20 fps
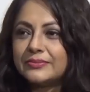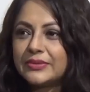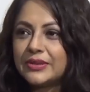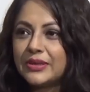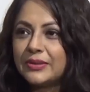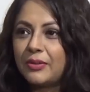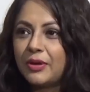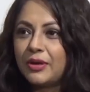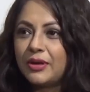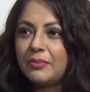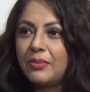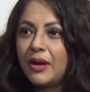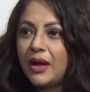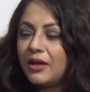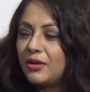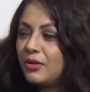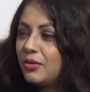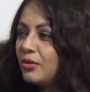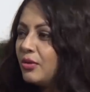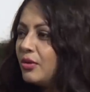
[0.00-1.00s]
কি বলে
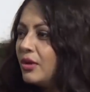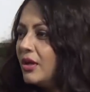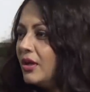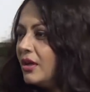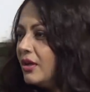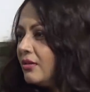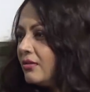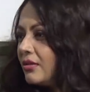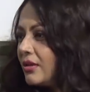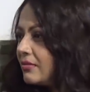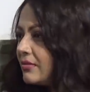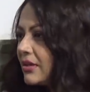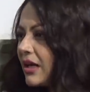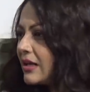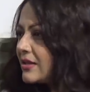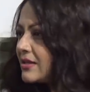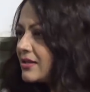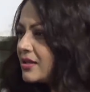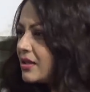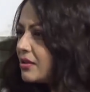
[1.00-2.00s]
ভালো
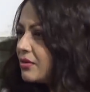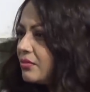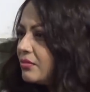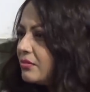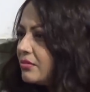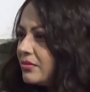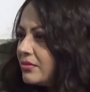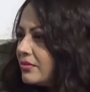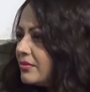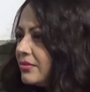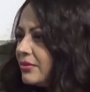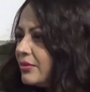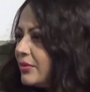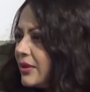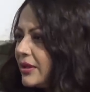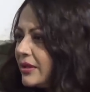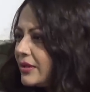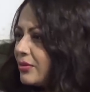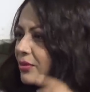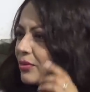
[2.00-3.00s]
কাজ না
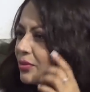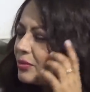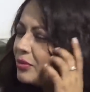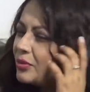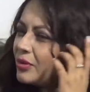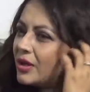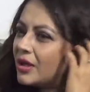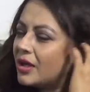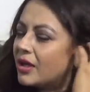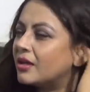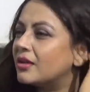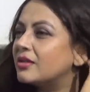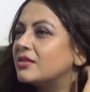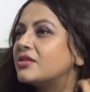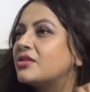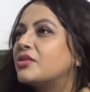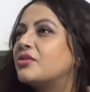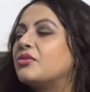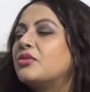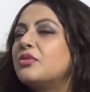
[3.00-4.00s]
হলে করব না
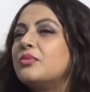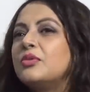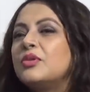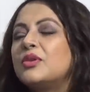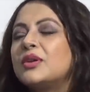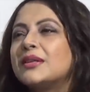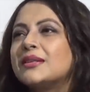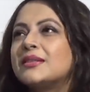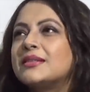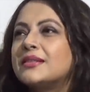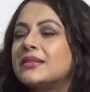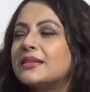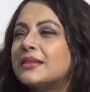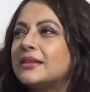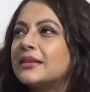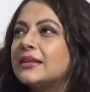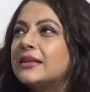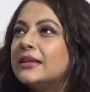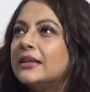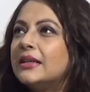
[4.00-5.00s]
সেরকমও আছে
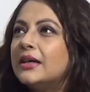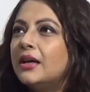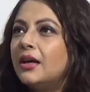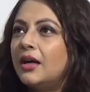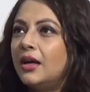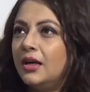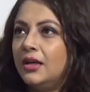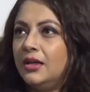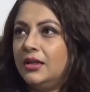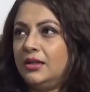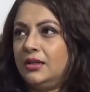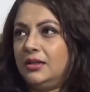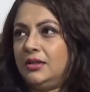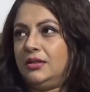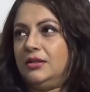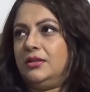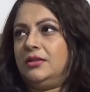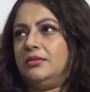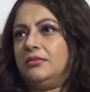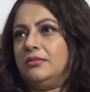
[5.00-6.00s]
আর
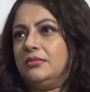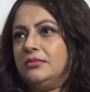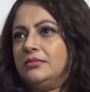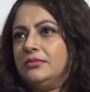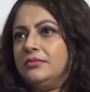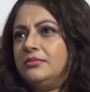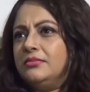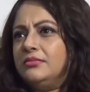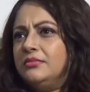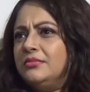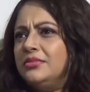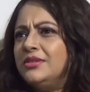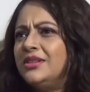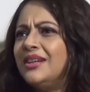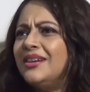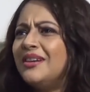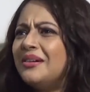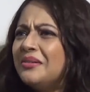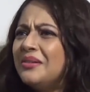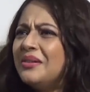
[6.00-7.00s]

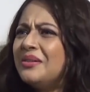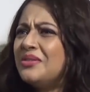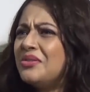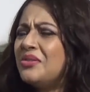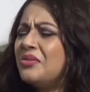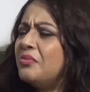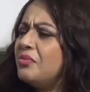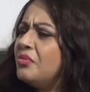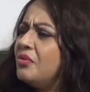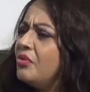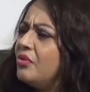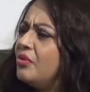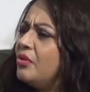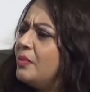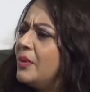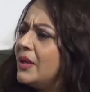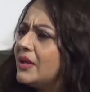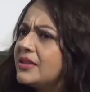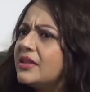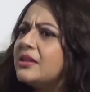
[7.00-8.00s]
সেখানে সেরকম রোলও
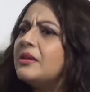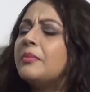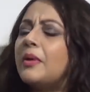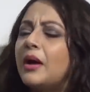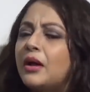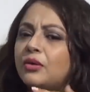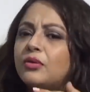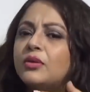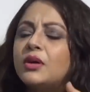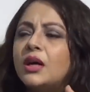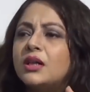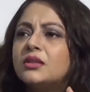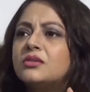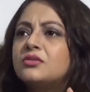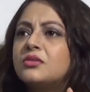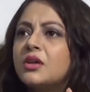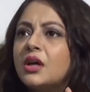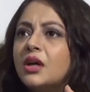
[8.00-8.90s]
পাচ্ছে না ভালো কাজ